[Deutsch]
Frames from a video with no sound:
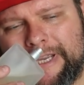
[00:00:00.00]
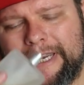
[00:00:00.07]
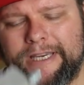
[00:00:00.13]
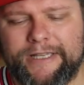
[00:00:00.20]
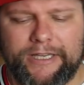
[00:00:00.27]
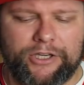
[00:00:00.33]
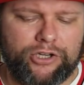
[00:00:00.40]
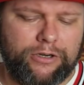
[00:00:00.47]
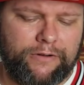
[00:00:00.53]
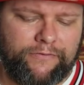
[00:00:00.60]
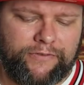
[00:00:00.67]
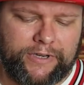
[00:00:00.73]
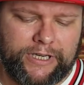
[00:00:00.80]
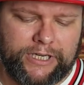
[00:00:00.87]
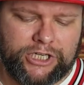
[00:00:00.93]
Richtig schön
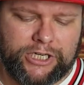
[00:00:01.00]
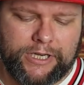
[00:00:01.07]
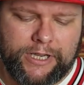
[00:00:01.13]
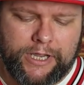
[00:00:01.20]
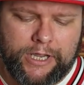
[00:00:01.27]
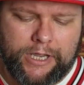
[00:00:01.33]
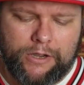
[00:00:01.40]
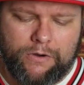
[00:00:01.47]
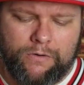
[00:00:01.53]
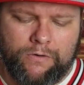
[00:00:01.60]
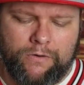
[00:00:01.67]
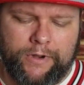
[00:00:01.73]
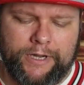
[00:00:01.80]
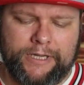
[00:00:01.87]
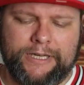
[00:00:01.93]
frisch.
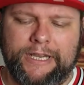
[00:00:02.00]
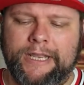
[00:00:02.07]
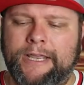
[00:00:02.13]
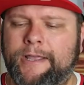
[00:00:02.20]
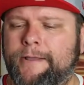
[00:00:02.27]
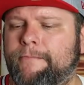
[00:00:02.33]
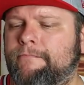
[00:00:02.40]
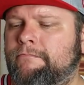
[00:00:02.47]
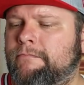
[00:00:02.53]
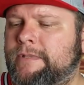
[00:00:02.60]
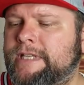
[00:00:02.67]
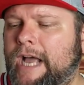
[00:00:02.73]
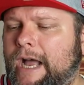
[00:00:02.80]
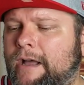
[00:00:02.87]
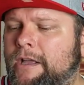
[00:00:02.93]
Und ähm,
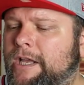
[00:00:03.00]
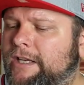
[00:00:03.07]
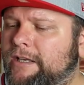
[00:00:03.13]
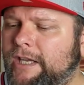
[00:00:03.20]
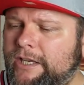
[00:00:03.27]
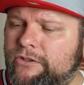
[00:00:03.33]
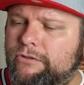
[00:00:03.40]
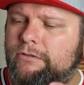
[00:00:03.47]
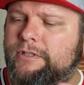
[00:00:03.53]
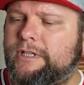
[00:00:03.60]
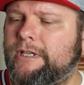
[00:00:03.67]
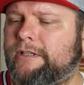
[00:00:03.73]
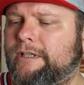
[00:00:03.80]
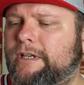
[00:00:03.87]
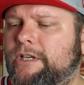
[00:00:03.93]
ja, nicht so
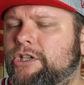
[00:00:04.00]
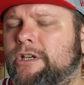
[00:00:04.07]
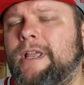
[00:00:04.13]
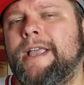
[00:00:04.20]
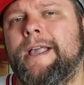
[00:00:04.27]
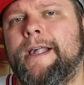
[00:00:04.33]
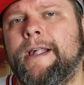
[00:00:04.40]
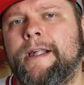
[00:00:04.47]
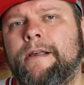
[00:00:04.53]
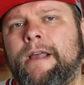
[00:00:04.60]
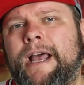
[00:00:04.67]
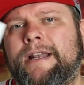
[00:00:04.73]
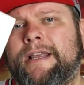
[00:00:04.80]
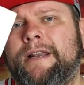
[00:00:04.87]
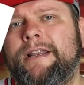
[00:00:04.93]
zitrisch äh,
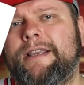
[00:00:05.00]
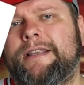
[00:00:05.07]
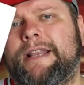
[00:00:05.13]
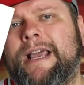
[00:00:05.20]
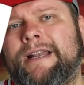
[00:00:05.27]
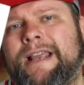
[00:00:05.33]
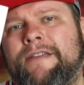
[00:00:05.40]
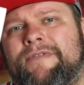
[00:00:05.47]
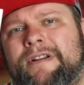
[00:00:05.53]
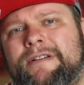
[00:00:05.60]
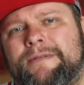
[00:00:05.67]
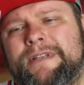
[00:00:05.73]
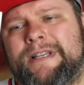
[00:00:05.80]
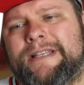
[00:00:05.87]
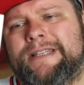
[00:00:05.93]
hat er nicht. Er hat einfach ein
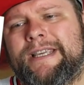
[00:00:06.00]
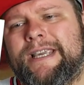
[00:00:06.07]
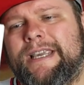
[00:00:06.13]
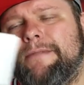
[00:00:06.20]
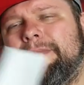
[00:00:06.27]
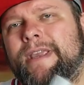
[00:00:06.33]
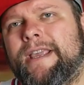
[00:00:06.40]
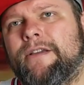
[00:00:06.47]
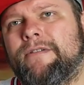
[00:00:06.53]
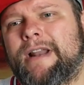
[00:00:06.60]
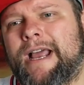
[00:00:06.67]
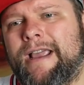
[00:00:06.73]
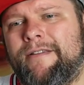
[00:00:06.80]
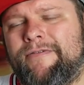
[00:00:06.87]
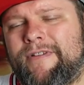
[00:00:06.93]
bisschen das Cremige und
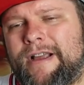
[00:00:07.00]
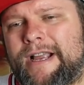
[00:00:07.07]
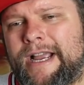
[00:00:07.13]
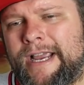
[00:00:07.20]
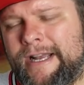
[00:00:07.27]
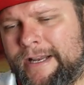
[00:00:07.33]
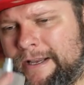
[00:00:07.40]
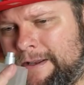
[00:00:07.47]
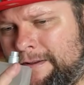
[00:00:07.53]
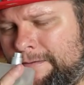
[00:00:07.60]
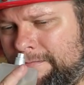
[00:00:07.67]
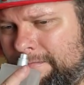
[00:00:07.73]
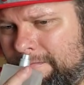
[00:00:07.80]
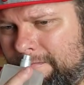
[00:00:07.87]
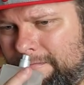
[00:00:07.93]
einfach eine
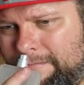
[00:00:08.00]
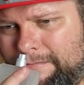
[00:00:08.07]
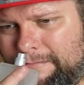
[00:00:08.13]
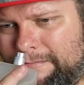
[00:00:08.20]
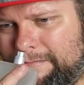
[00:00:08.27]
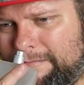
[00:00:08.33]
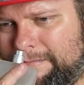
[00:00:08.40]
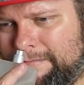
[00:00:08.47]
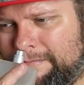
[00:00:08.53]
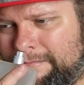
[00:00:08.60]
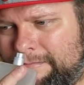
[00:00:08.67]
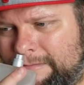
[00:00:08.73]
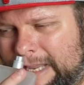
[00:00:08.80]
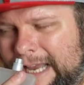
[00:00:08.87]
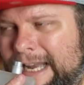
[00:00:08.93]

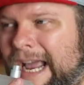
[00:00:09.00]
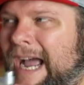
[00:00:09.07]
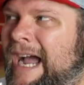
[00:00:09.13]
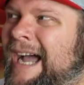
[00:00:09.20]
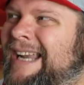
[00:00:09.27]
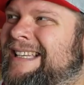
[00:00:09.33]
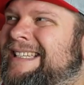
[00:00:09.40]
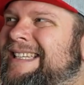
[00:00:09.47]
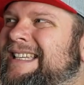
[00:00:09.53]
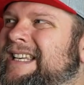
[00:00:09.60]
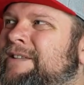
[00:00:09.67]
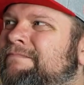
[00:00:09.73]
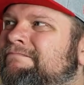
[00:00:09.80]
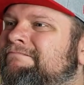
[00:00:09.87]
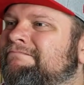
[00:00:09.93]
ja, eine Art, die,